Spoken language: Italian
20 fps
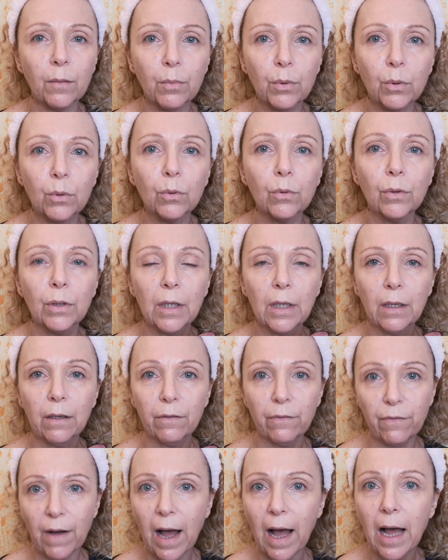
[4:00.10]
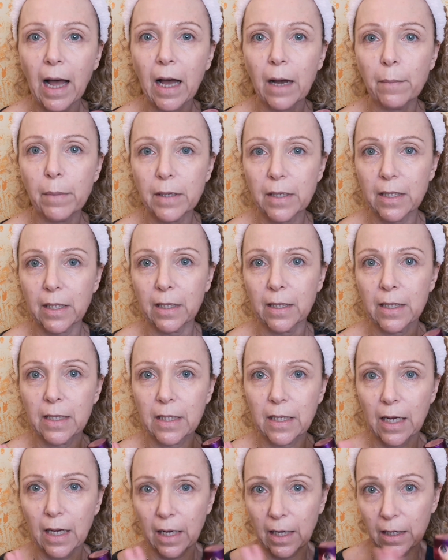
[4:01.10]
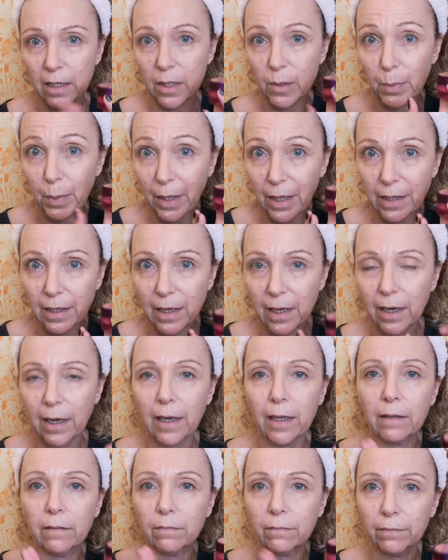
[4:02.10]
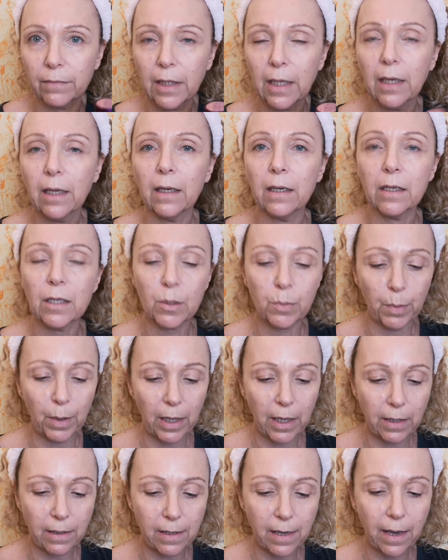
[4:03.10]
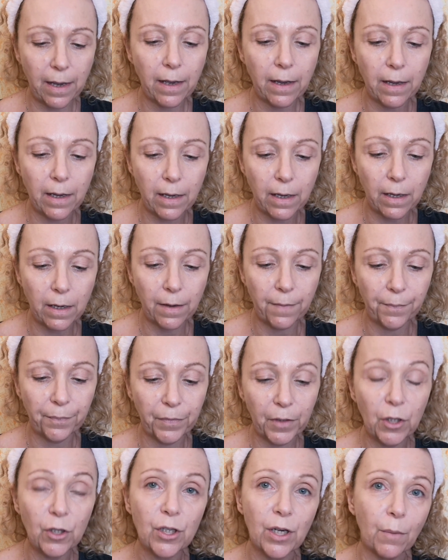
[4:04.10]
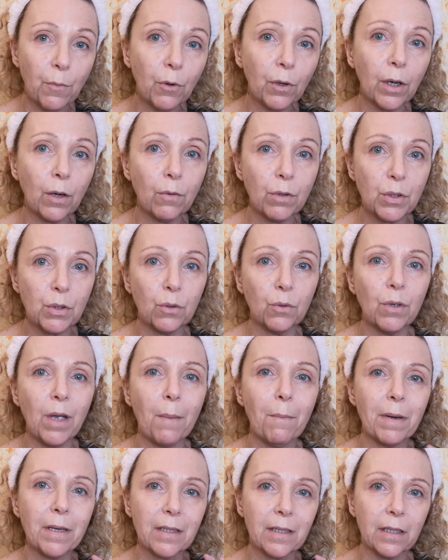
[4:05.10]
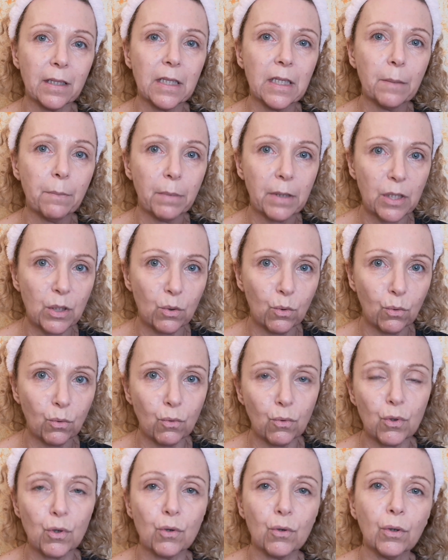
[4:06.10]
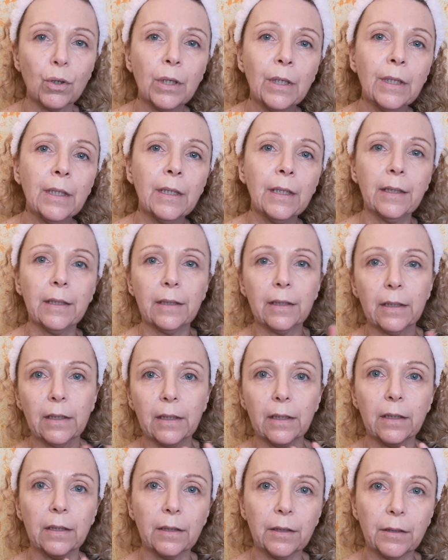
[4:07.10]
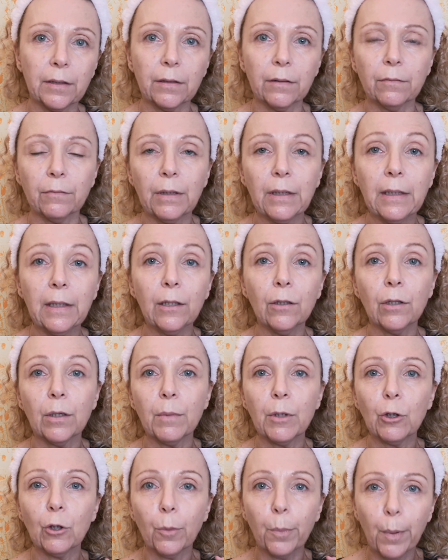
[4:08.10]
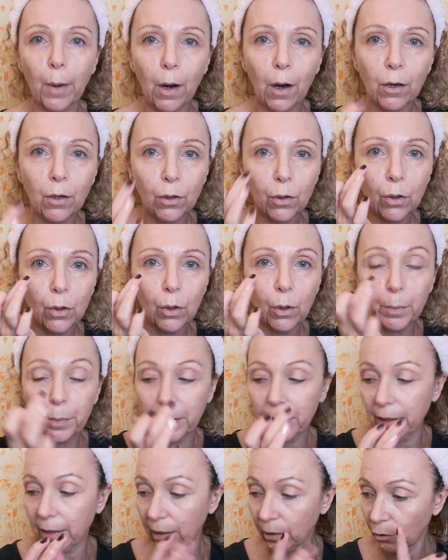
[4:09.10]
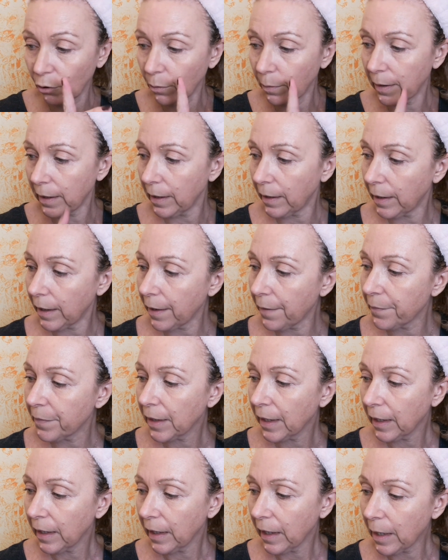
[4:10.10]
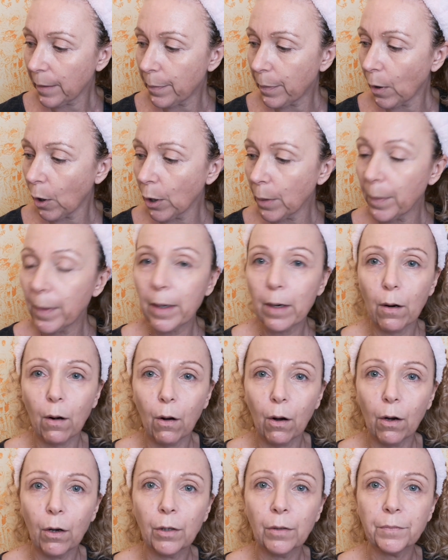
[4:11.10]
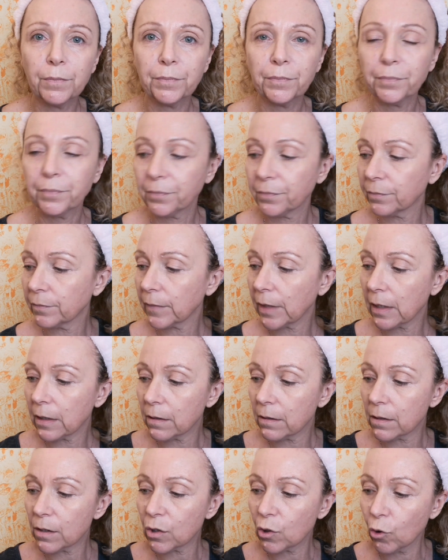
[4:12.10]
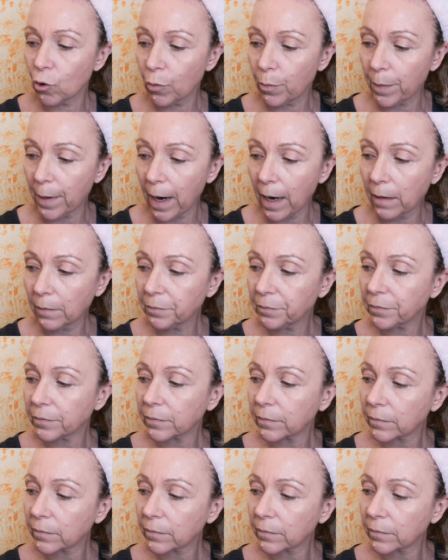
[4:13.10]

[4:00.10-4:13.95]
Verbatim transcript: blu, va abbastanza a spegnerle, le spegne, e ehm, diciamo che questo qui è abbastanza pastoso. Eh, quindi io ne metto poco, lo picchietto bene e poi però mh, mm, sopra